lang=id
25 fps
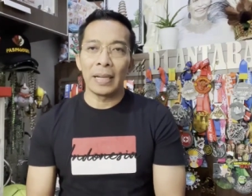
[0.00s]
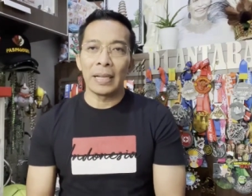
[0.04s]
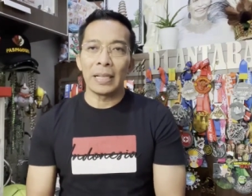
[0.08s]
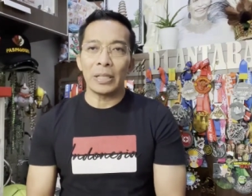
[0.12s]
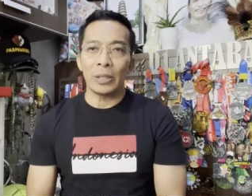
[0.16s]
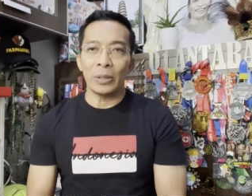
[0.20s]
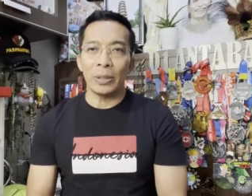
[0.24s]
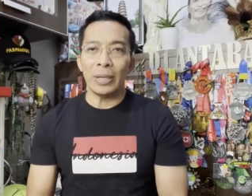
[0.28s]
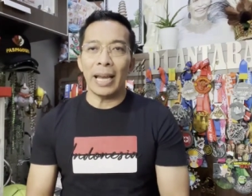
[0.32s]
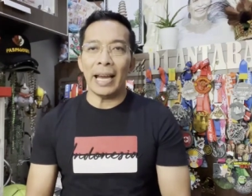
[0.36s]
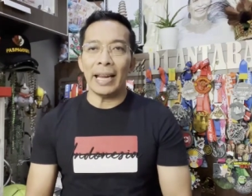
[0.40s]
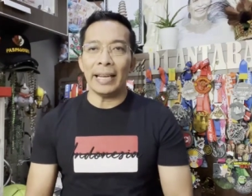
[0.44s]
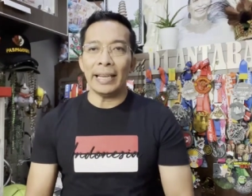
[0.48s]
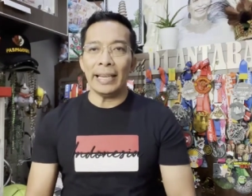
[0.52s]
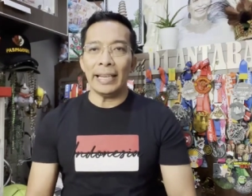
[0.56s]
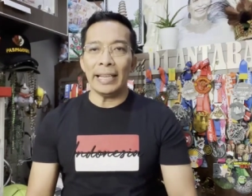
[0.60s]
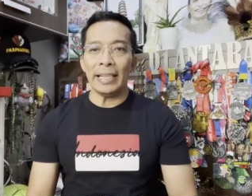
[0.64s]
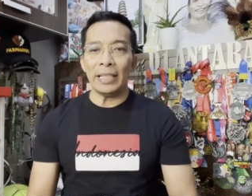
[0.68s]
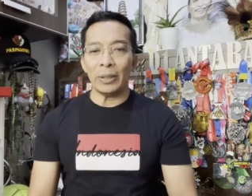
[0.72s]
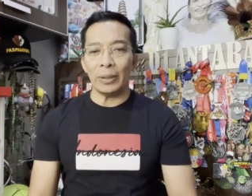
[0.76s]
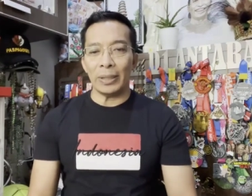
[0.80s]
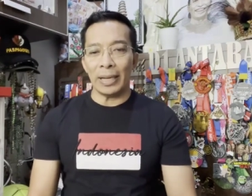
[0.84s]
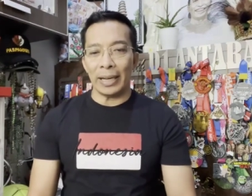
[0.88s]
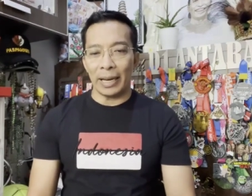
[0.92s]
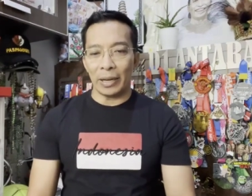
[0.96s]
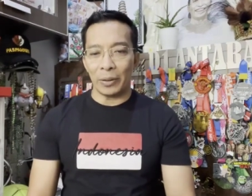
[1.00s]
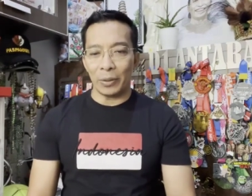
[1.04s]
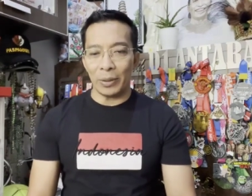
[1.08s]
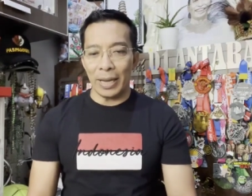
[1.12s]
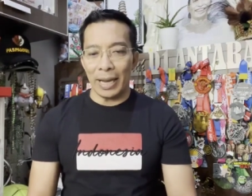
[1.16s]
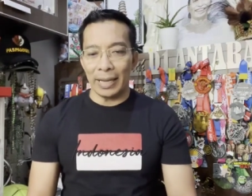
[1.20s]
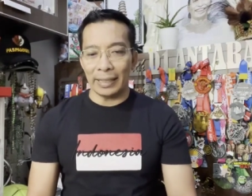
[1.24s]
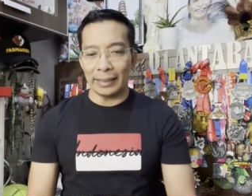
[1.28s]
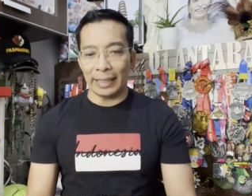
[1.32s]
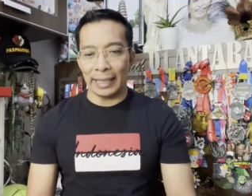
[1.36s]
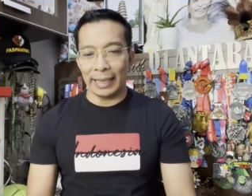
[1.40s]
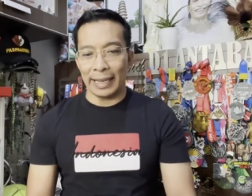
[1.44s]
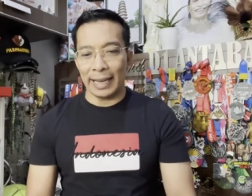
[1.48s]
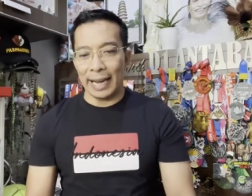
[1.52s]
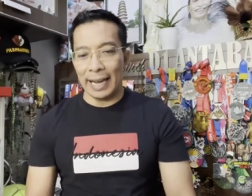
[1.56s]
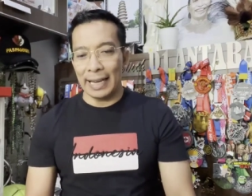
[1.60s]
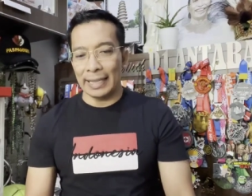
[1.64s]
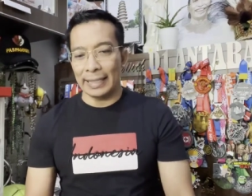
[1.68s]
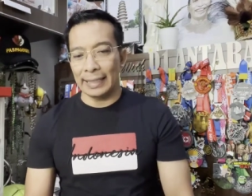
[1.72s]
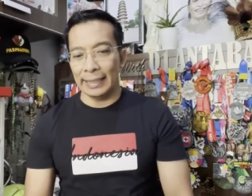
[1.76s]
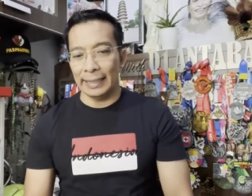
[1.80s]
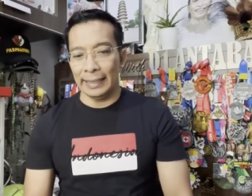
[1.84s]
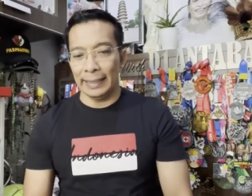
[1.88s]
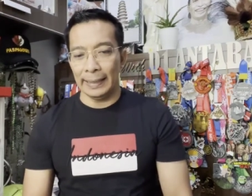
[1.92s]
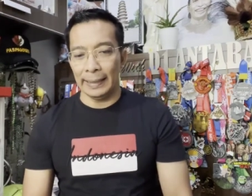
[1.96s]
Saudari-saudaraku yang
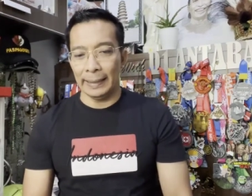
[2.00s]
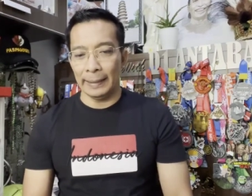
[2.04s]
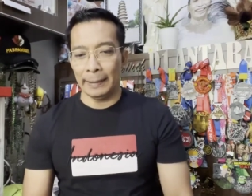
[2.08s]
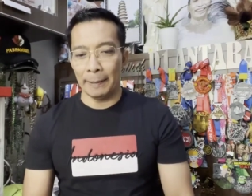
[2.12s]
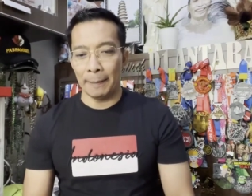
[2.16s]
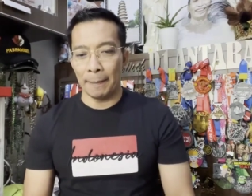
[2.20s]
terkasih,